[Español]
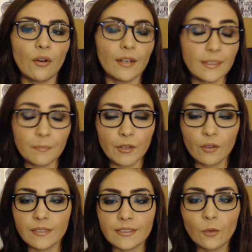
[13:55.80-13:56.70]
eh,
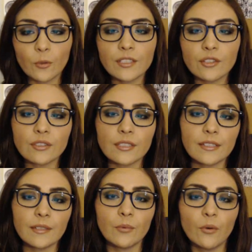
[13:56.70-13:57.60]
perdón, este juicio se
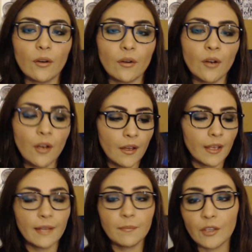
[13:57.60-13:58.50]
llevó
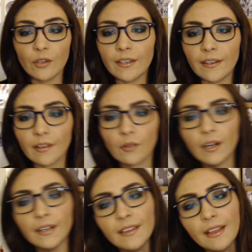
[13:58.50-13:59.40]
en medio de
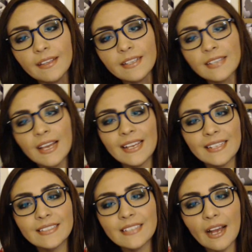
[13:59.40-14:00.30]
irregularidades,
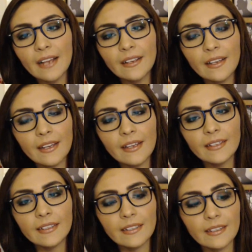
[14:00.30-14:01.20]
ya
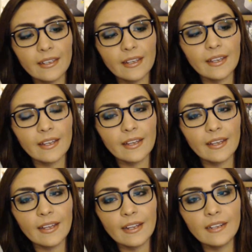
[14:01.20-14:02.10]
que
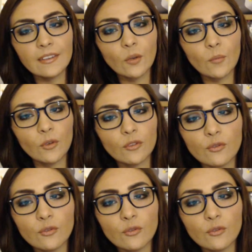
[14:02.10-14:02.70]
él tomó su